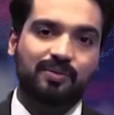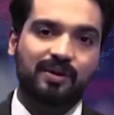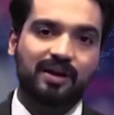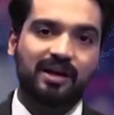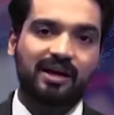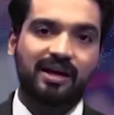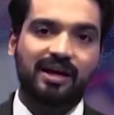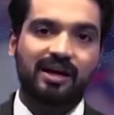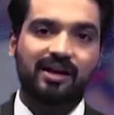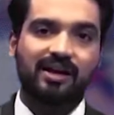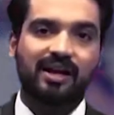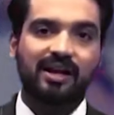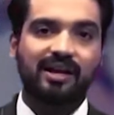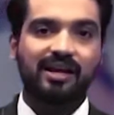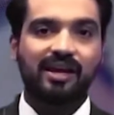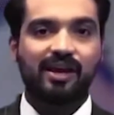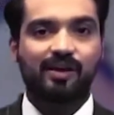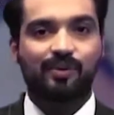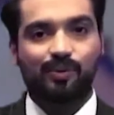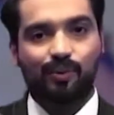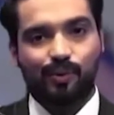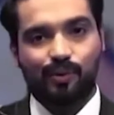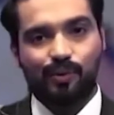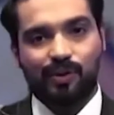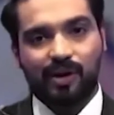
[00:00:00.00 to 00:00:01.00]
पड़ेंगे कि ये
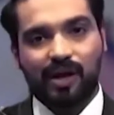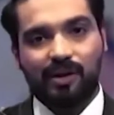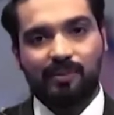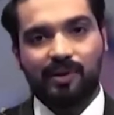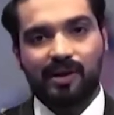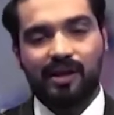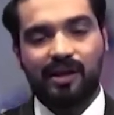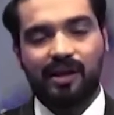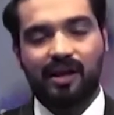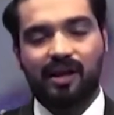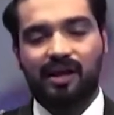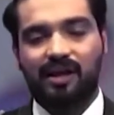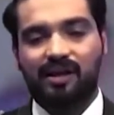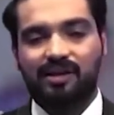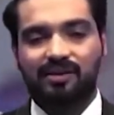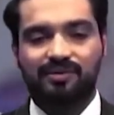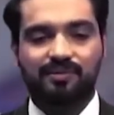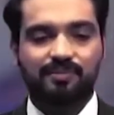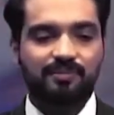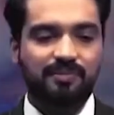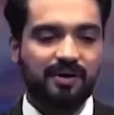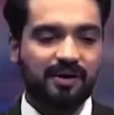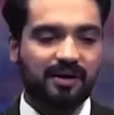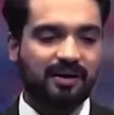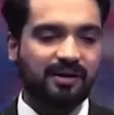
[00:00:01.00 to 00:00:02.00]
हूर है भाई
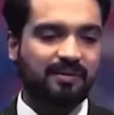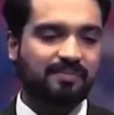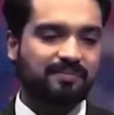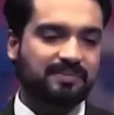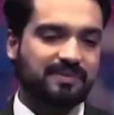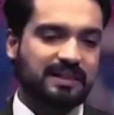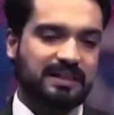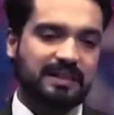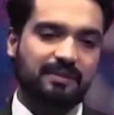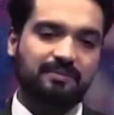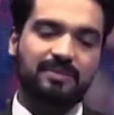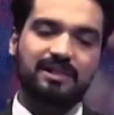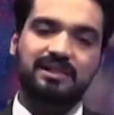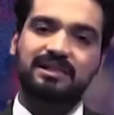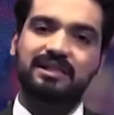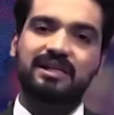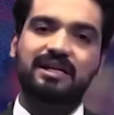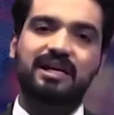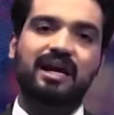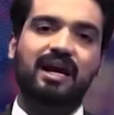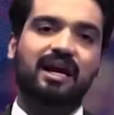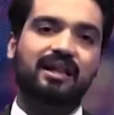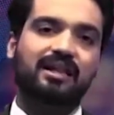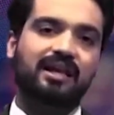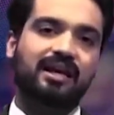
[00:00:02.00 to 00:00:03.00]
तो ये समझ
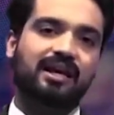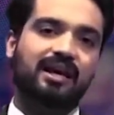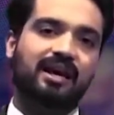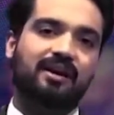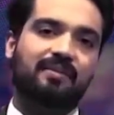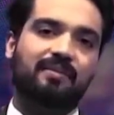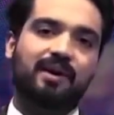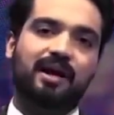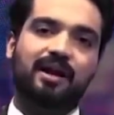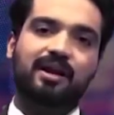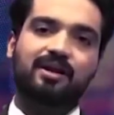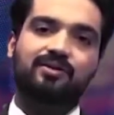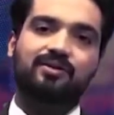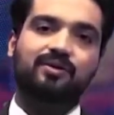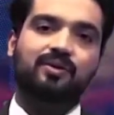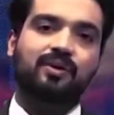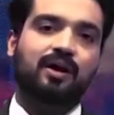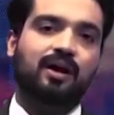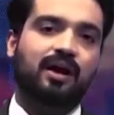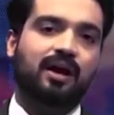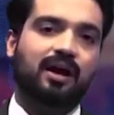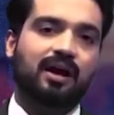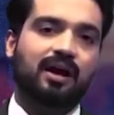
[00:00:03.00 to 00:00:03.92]
नहीं आती कि हमारा जो